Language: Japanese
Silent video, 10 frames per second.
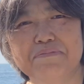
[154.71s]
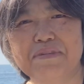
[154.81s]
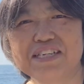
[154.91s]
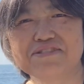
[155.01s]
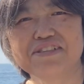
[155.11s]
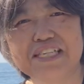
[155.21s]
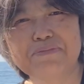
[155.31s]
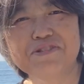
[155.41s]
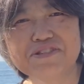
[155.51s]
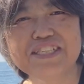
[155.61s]
まあ、そういった
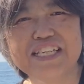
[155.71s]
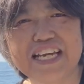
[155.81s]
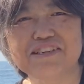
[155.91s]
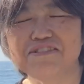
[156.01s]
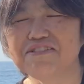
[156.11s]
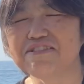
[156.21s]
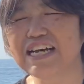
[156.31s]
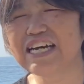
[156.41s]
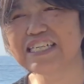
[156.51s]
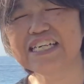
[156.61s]
ものにね、こう流
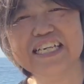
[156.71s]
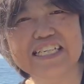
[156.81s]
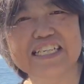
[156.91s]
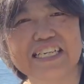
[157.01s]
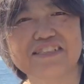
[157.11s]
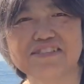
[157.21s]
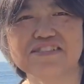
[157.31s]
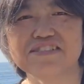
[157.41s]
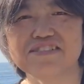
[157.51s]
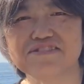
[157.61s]
されてね、
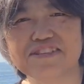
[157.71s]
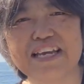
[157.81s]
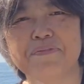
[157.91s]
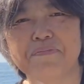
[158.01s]
ずーっとね、